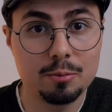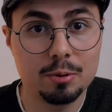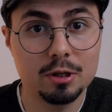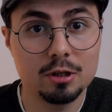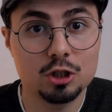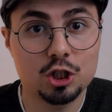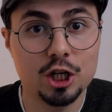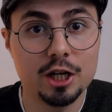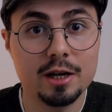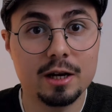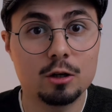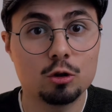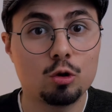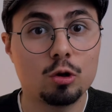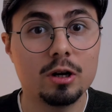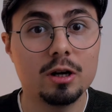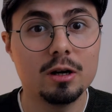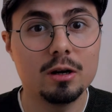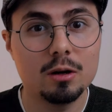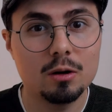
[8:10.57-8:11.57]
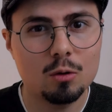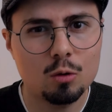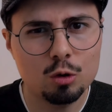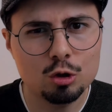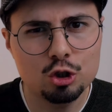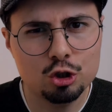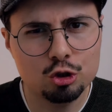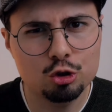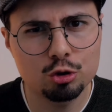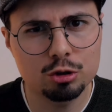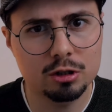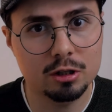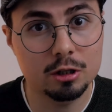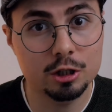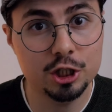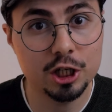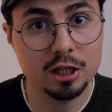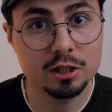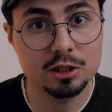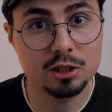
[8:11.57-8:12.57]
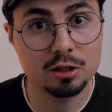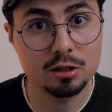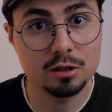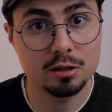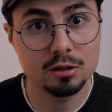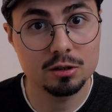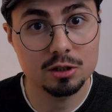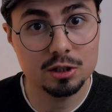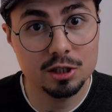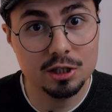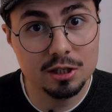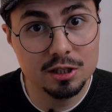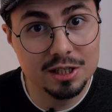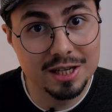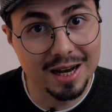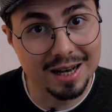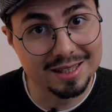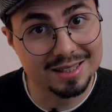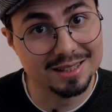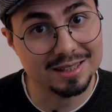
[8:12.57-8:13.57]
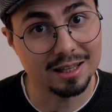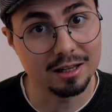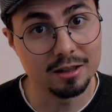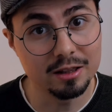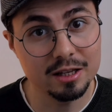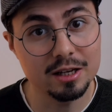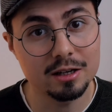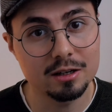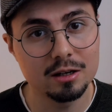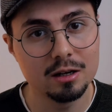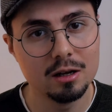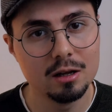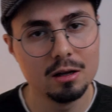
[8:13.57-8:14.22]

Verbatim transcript: приложение, которое хоть чуть-чуть отличается среди остальных,